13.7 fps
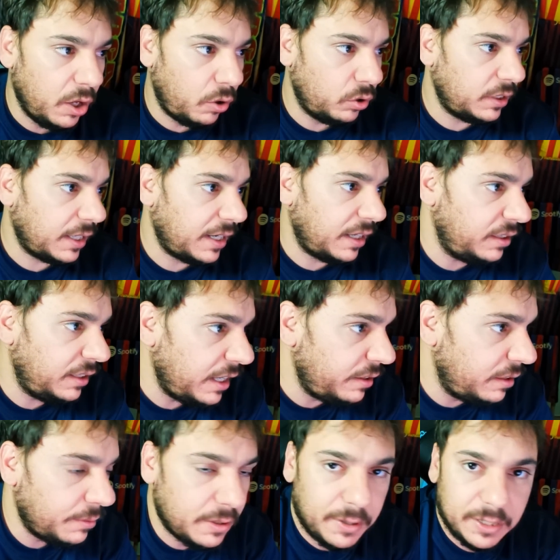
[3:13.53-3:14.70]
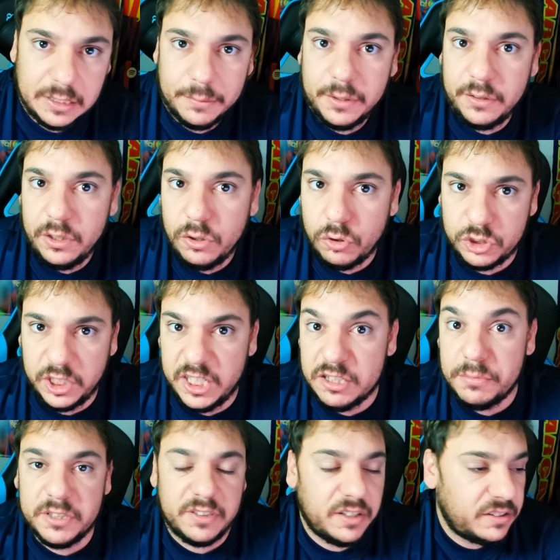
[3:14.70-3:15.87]
JK Celais debe llevar también 5 o 6,
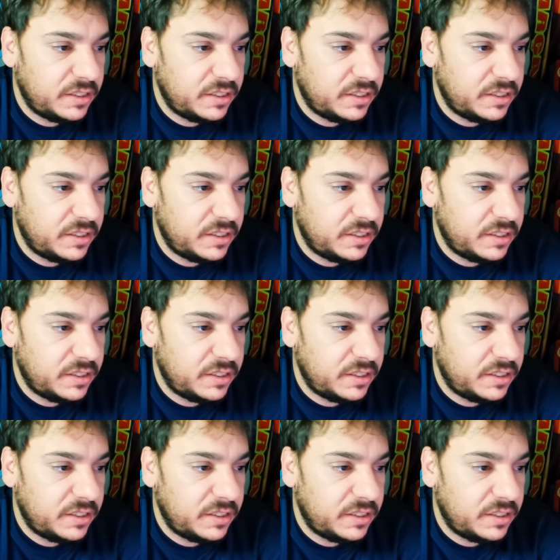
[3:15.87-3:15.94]
Mr.